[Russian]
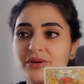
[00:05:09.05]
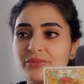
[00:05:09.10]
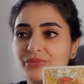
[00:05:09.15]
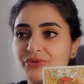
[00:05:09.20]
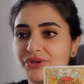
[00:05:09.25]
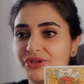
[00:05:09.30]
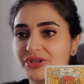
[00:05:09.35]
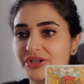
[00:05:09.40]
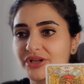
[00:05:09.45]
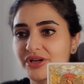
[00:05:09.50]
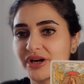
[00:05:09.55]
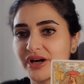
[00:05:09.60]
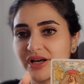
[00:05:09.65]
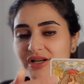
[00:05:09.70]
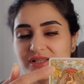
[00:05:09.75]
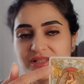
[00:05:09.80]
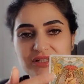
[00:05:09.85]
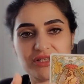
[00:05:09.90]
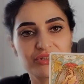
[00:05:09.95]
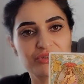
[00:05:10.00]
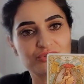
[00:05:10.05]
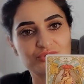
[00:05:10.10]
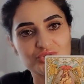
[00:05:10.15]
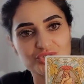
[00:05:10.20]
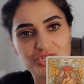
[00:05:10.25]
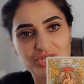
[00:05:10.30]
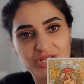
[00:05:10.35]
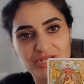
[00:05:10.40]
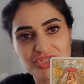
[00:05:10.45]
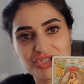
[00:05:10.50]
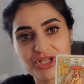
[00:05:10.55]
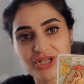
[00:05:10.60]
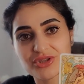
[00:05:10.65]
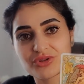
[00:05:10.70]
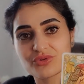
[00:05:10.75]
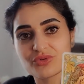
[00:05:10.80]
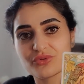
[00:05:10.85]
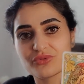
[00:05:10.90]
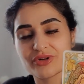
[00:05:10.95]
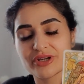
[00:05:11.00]
по этой карте, и тут же начать
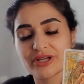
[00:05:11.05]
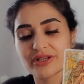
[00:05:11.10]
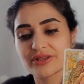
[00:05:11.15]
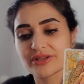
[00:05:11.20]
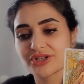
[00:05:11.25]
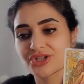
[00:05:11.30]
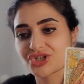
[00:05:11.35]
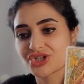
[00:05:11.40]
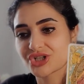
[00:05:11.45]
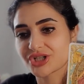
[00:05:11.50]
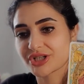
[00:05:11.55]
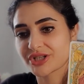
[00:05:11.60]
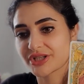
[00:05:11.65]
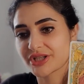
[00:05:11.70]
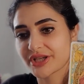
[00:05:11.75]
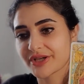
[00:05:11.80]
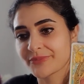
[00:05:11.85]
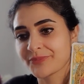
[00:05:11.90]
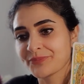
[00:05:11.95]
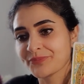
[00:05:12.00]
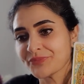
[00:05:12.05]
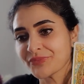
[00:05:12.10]
новые отношения.